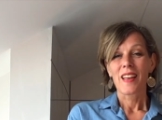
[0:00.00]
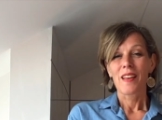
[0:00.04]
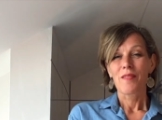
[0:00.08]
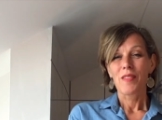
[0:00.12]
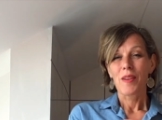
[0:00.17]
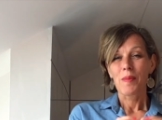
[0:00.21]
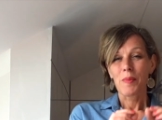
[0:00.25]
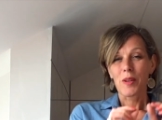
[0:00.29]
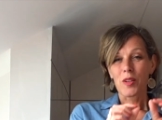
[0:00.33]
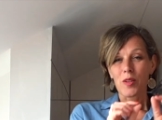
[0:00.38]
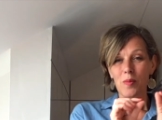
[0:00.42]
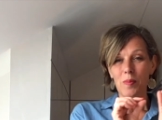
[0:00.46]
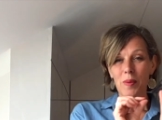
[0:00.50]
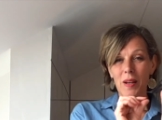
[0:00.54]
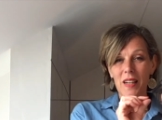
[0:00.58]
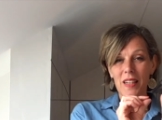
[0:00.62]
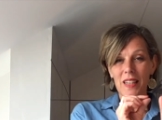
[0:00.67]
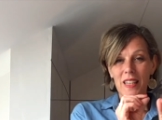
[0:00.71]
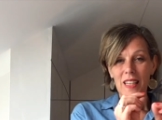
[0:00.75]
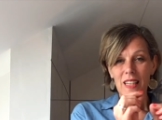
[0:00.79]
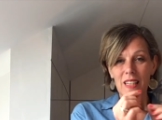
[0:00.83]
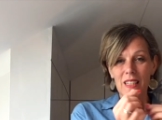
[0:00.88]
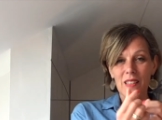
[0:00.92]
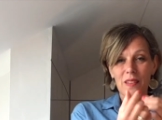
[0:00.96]
wenn man
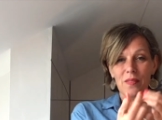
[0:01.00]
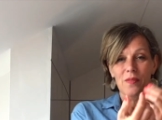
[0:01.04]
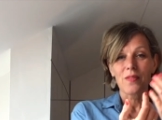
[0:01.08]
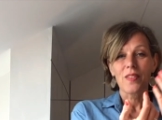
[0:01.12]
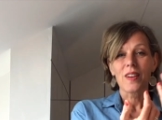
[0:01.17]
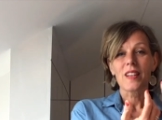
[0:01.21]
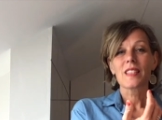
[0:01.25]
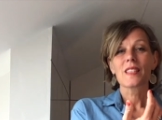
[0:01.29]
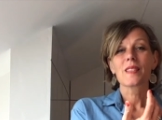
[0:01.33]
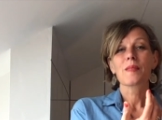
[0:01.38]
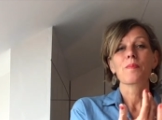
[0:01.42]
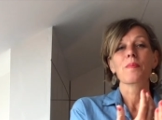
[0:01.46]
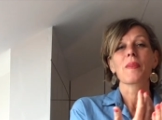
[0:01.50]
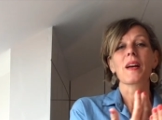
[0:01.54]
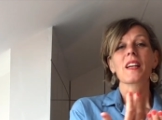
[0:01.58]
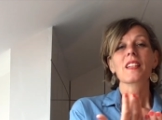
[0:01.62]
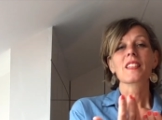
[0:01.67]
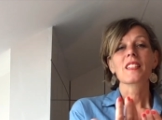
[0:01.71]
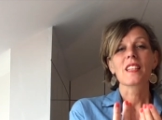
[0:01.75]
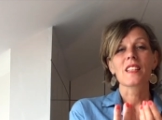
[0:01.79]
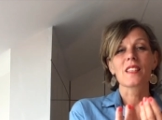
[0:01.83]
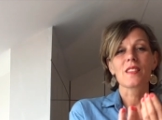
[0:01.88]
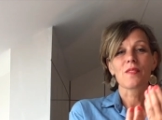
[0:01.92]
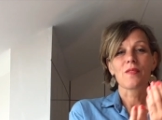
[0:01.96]
überlegt, was
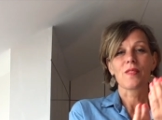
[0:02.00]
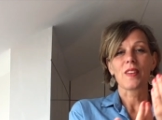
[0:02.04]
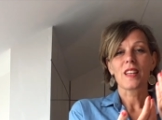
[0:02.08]
macht das